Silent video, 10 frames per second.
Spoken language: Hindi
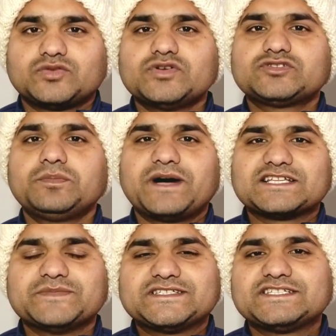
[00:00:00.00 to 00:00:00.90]
तो इसको
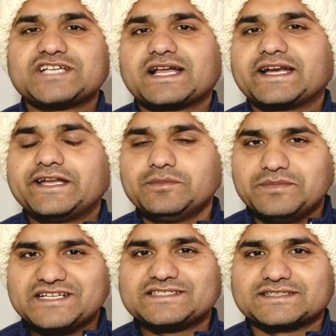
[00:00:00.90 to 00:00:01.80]
पांच में से चार रेटिंग
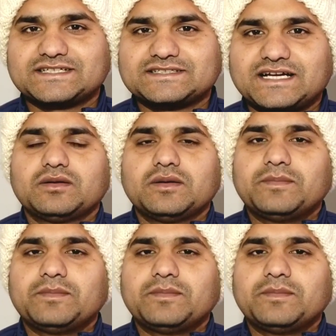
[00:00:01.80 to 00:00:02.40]
मिल सकता था